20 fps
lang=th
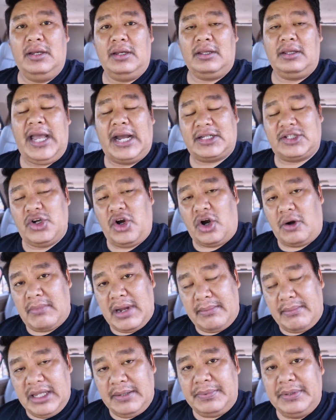อยากจะออกมา
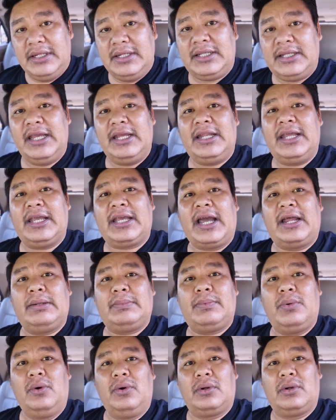มีพื้นที่ในการ
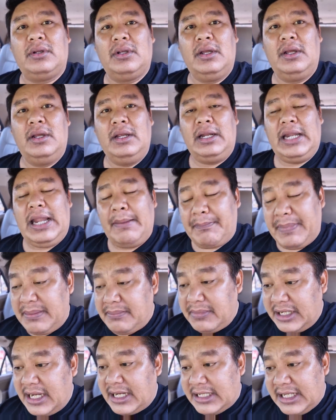พูดและเป็น
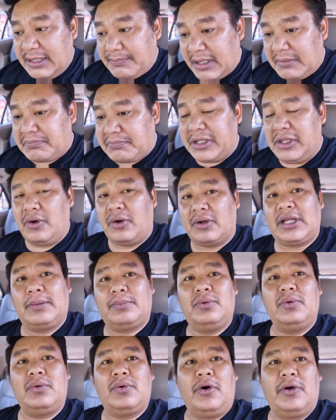เรื่องที่เป็นประโยชน์กับ
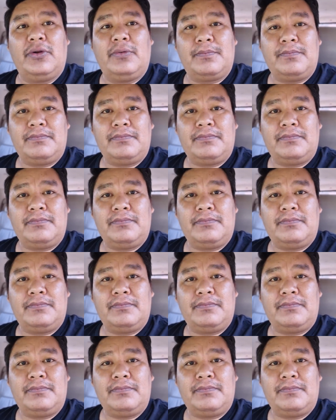ทุกคน